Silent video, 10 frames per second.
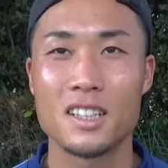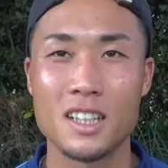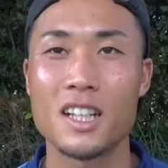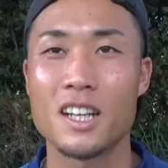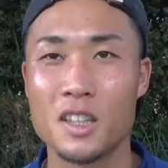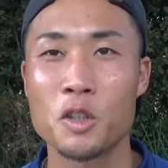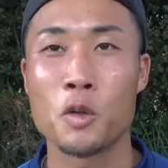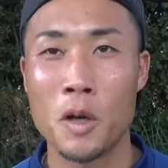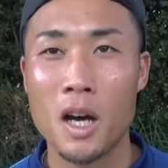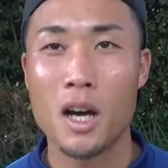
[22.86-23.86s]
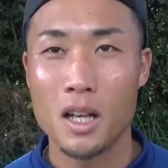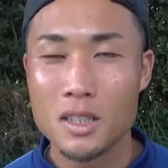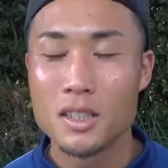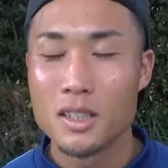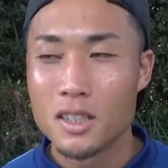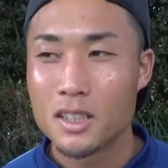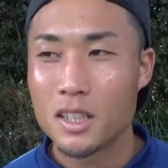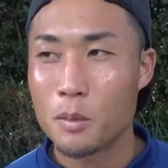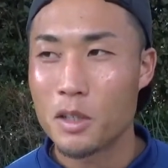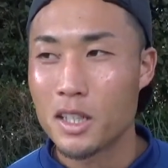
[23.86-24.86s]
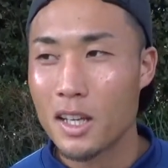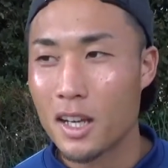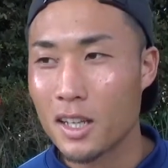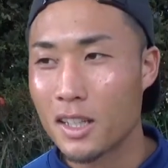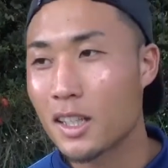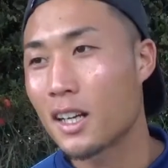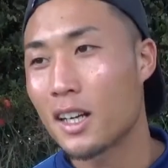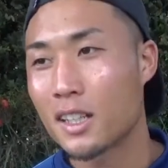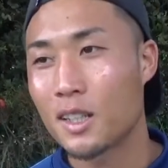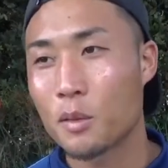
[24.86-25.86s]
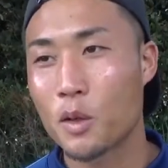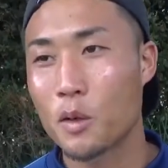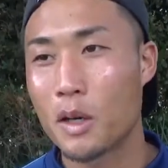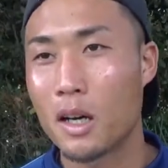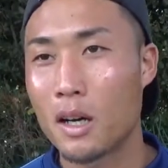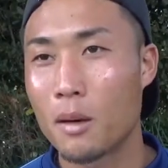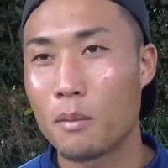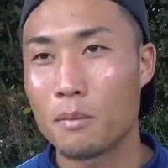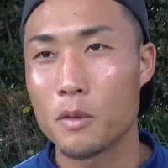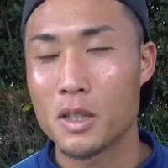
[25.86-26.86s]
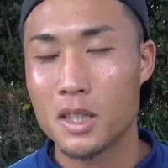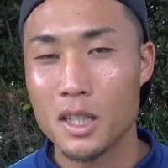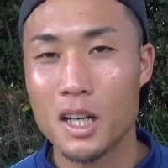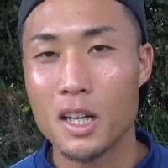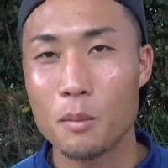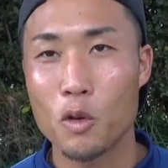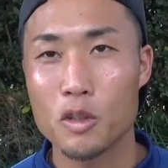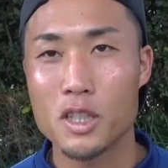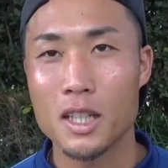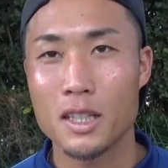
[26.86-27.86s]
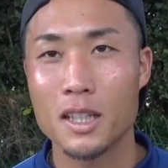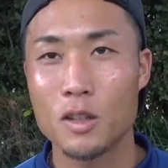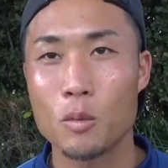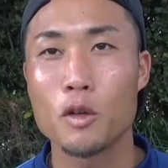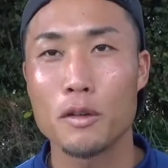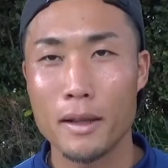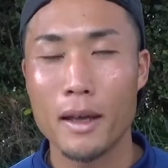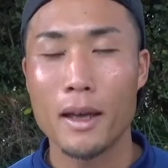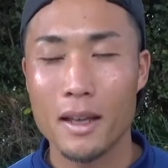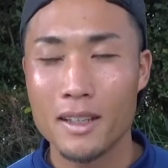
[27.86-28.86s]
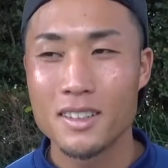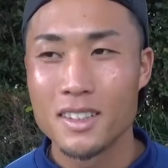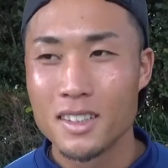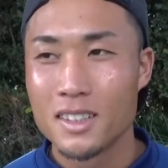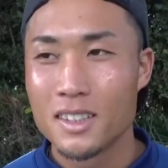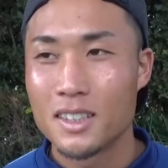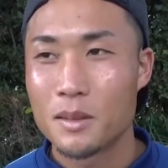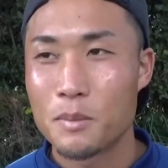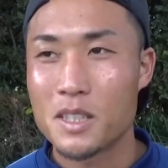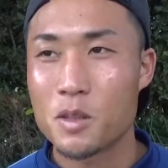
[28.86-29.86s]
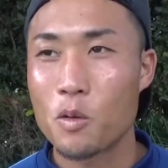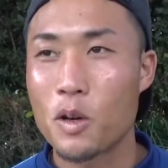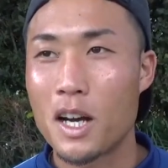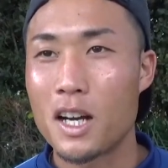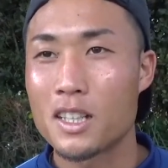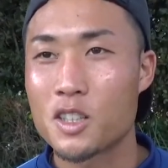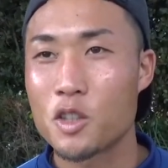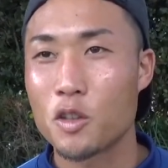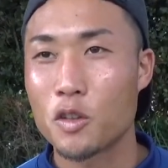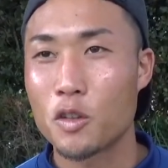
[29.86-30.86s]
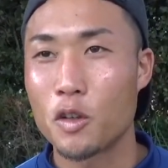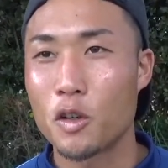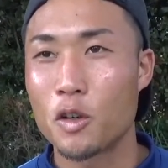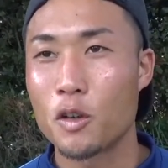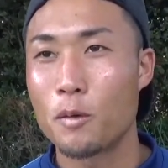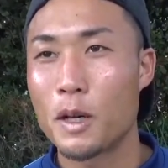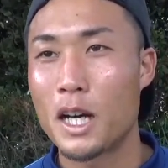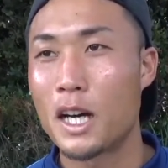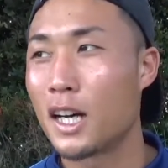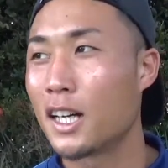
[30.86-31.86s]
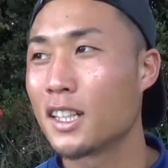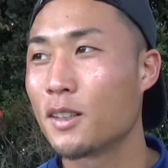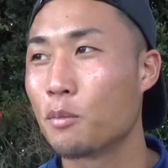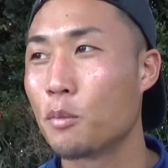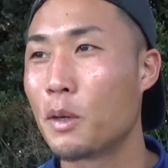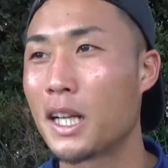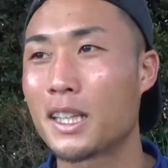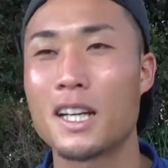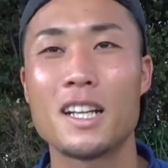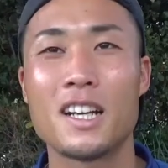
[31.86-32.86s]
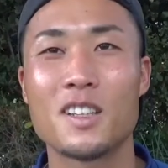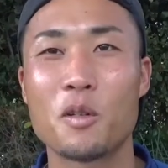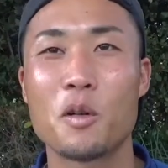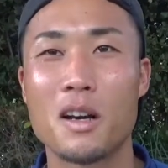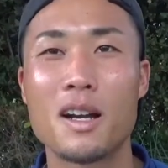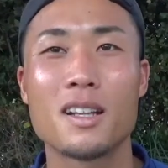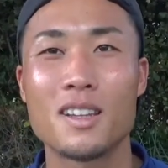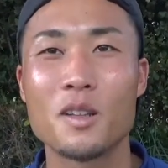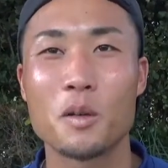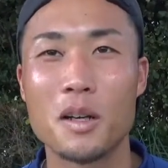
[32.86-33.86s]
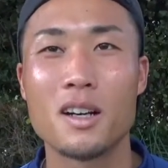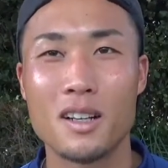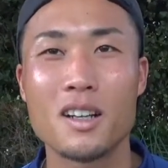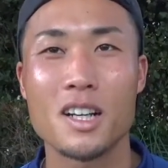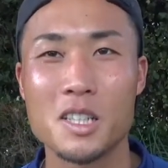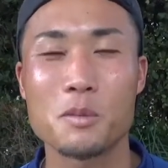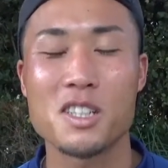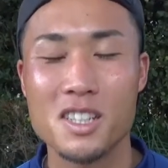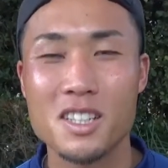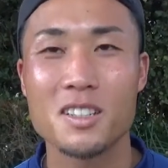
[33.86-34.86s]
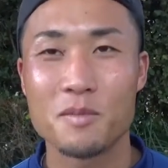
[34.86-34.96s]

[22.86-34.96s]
やなっていうのは、うん、多分2点入ってたら多分今日はもう絶対流れもこっちやったと思うんで。まあ、そこがちょっと、まあ、まだ足りないとこかなっていうのを感じました